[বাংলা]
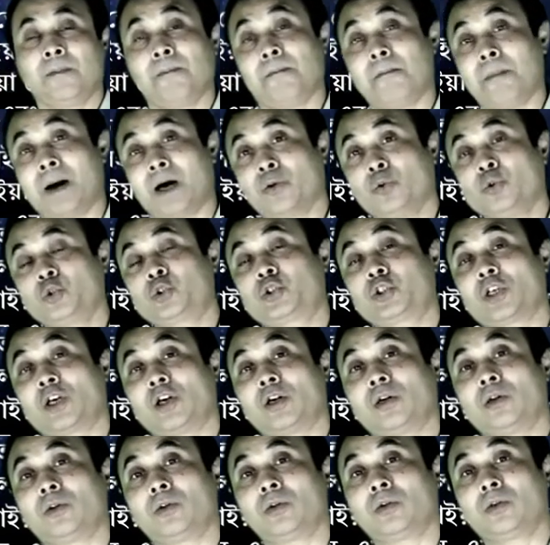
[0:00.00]
মানুষ
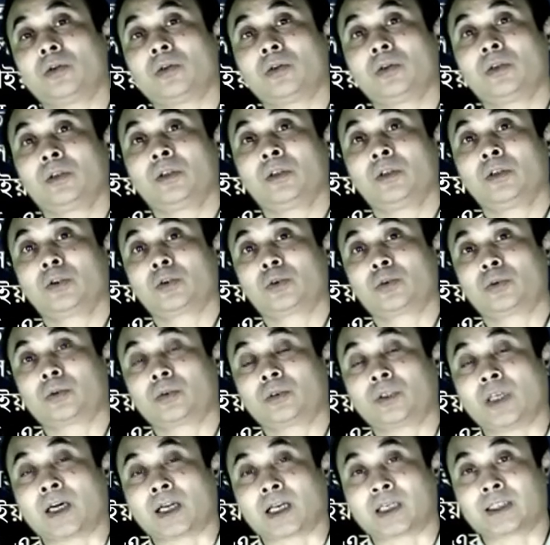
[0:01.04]

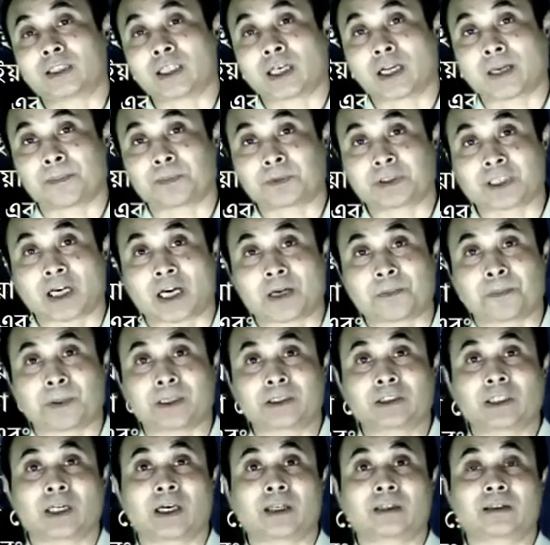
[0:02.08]
তারা যারা
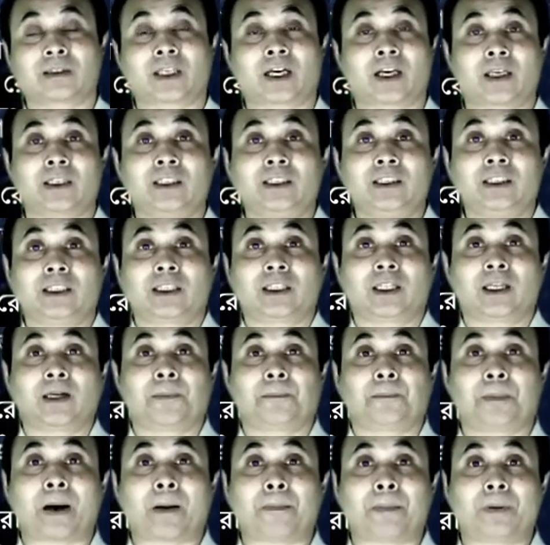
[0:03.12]
চারপাশে আর তারা নিজেদের
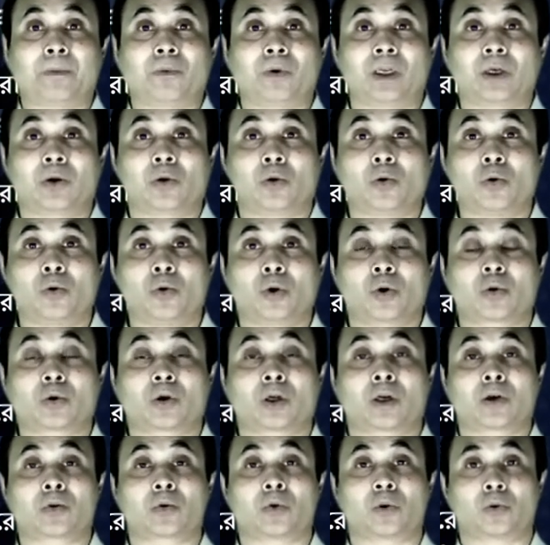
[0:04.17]
পাপি বলে গণ্য
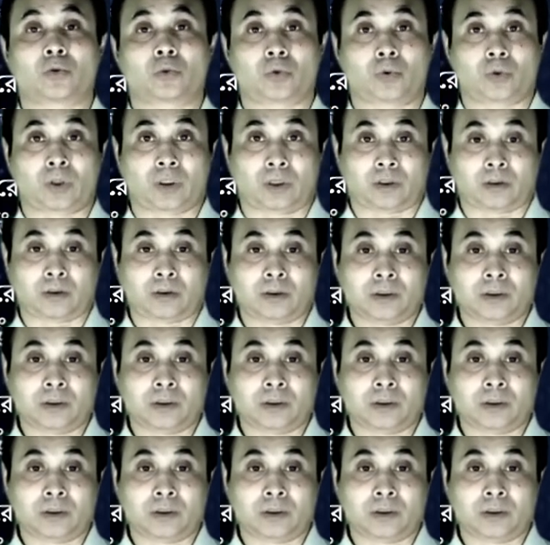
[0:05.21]
করতো না